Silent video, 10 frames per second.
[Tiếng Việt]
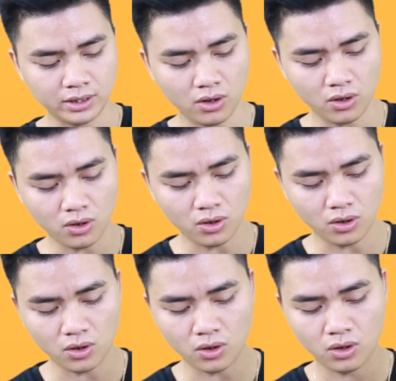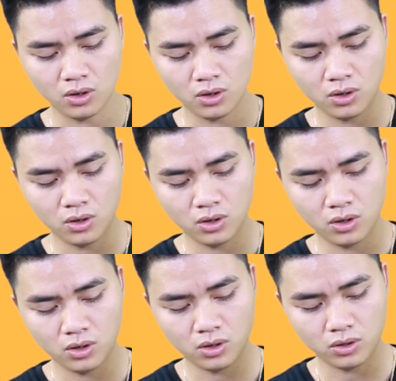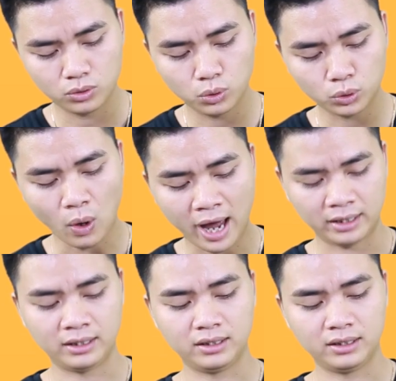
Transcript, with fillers: chế độ ờ, thu toàn